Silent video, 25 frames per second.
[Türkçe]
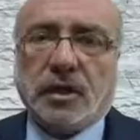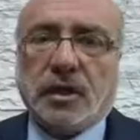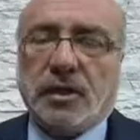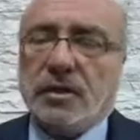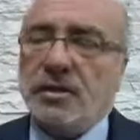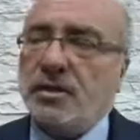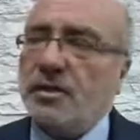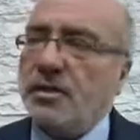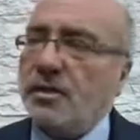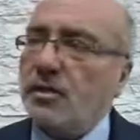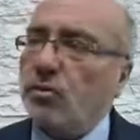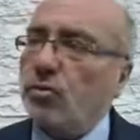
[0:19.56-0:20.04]

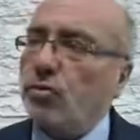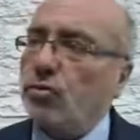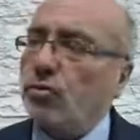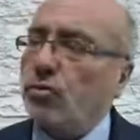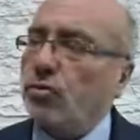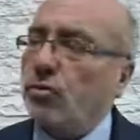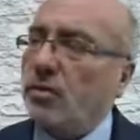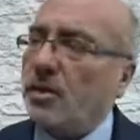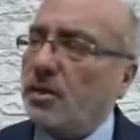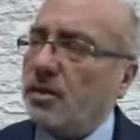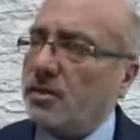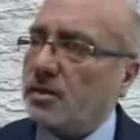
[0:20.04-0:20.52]
Kayseri
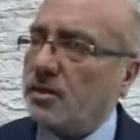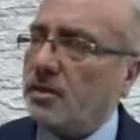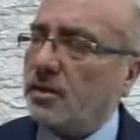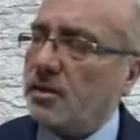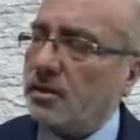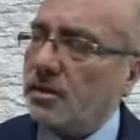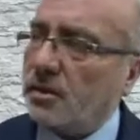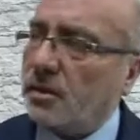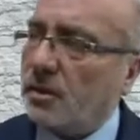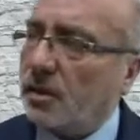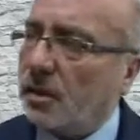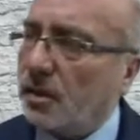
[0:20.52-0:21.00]

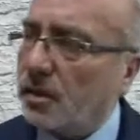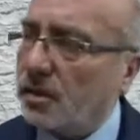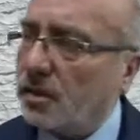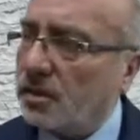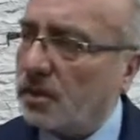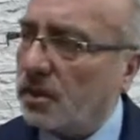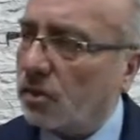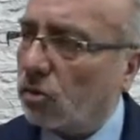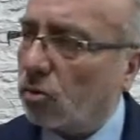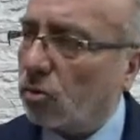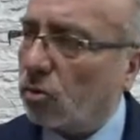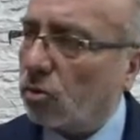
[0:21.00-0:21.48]
Üniversitesi,
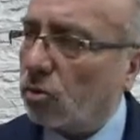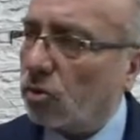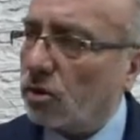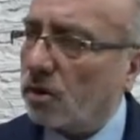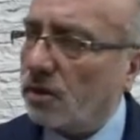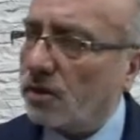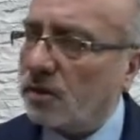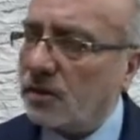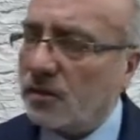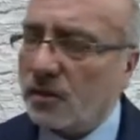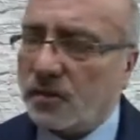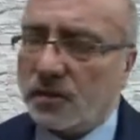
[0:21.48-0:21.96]
Kayseri
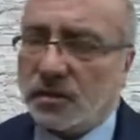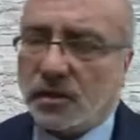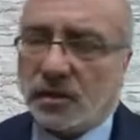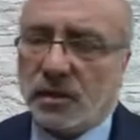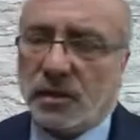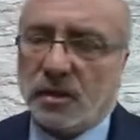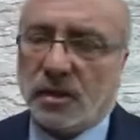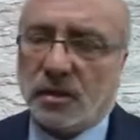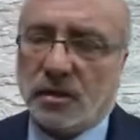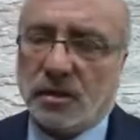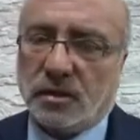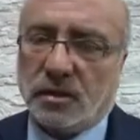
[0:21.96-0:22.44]
Organize
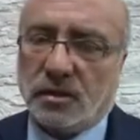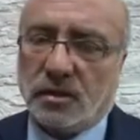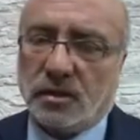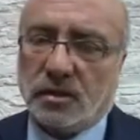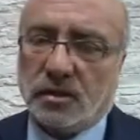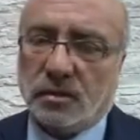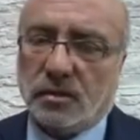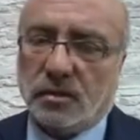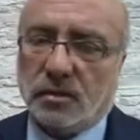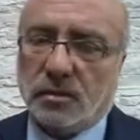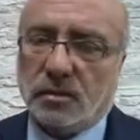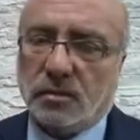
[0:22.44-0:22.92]

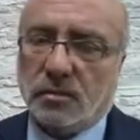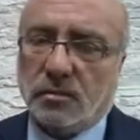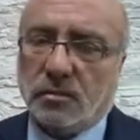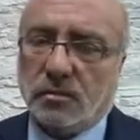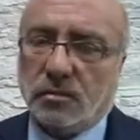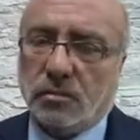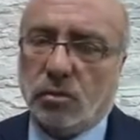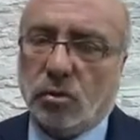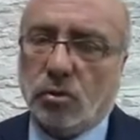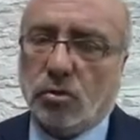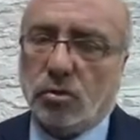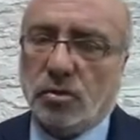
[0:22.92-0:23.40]
Sanayi
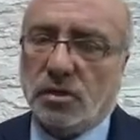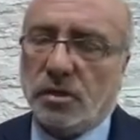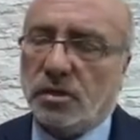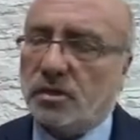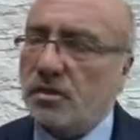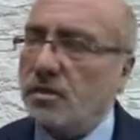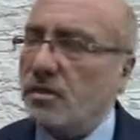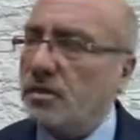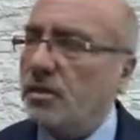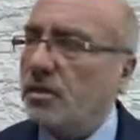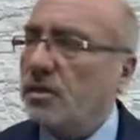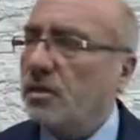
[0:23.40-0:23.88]

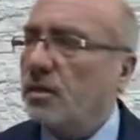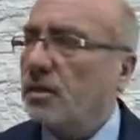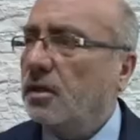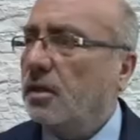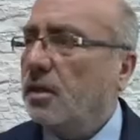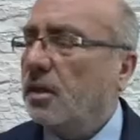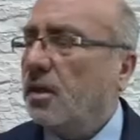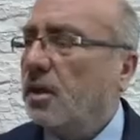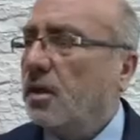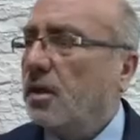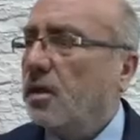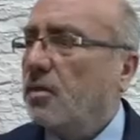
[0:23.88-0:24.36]
Bölgesi
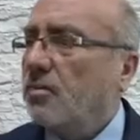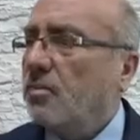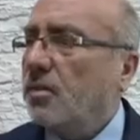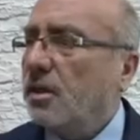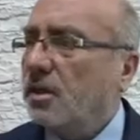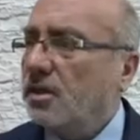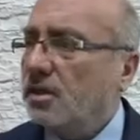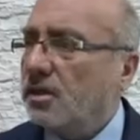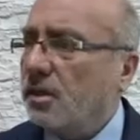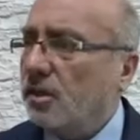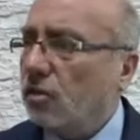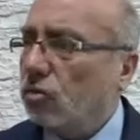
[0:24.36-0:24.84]

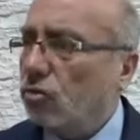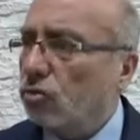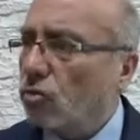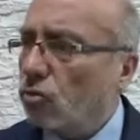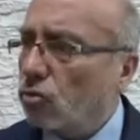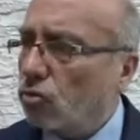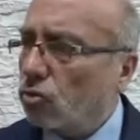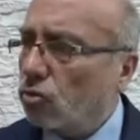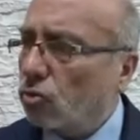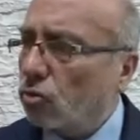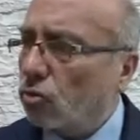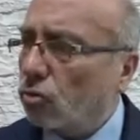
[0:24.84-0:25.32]
Meslek
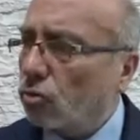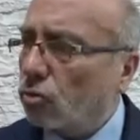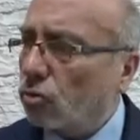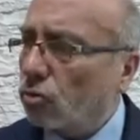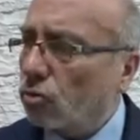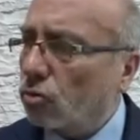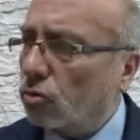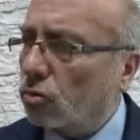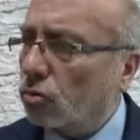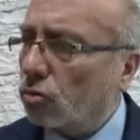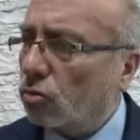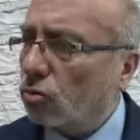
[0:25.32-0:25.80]
Yüksek
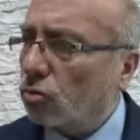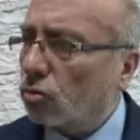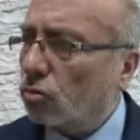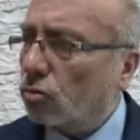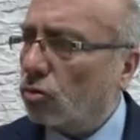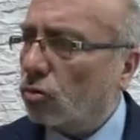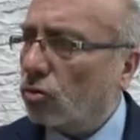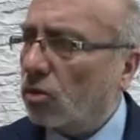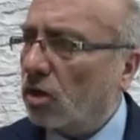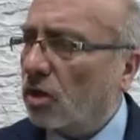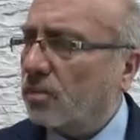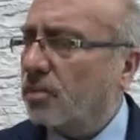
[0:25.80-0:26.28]
Okulu
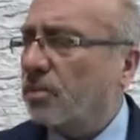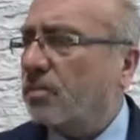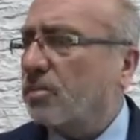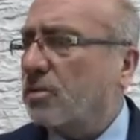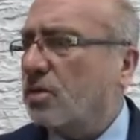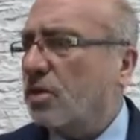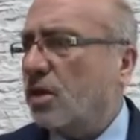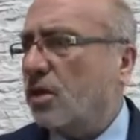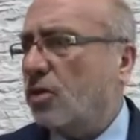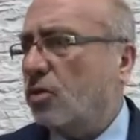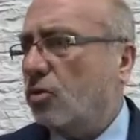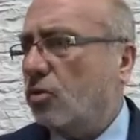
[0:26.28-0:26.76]

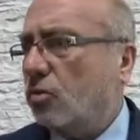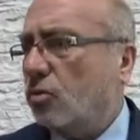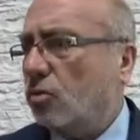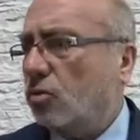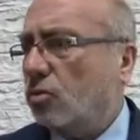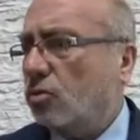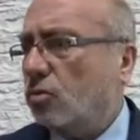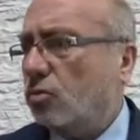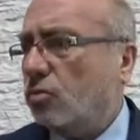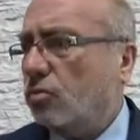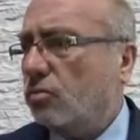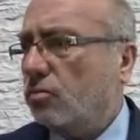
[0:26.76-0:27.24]
hepimize hayırlı
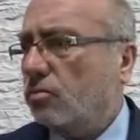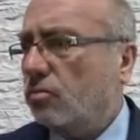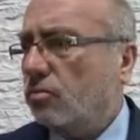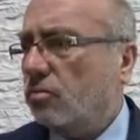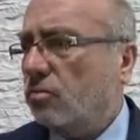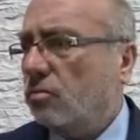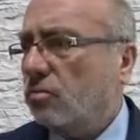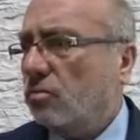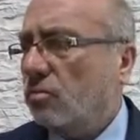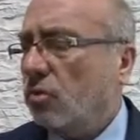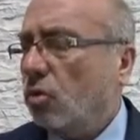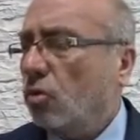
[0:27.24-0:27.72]
olsun.
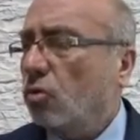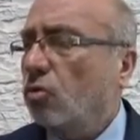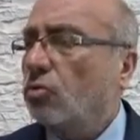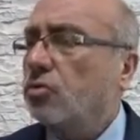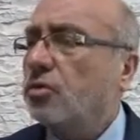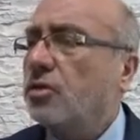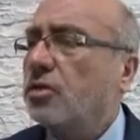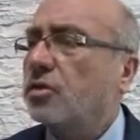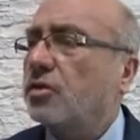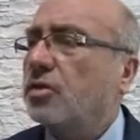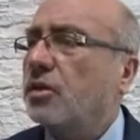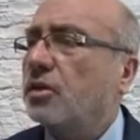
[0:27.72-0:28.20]

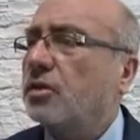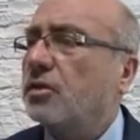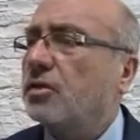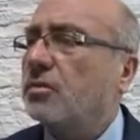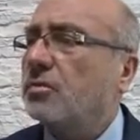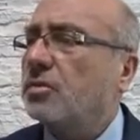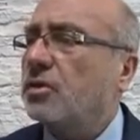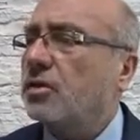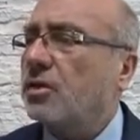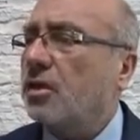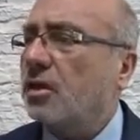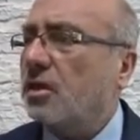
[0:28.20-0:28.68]
Önce
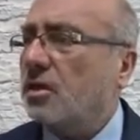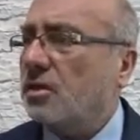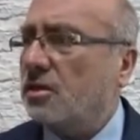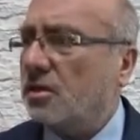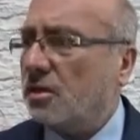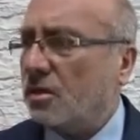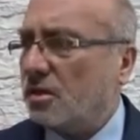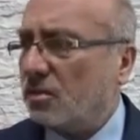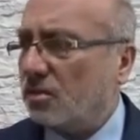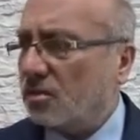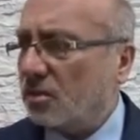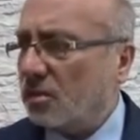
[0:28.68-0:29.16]
şehrimiz
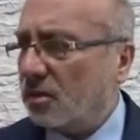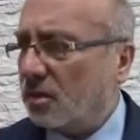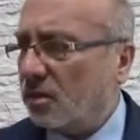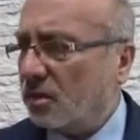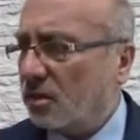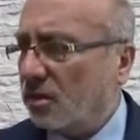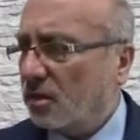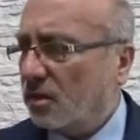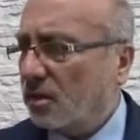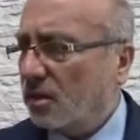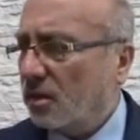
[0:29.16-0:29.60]
Kayserimize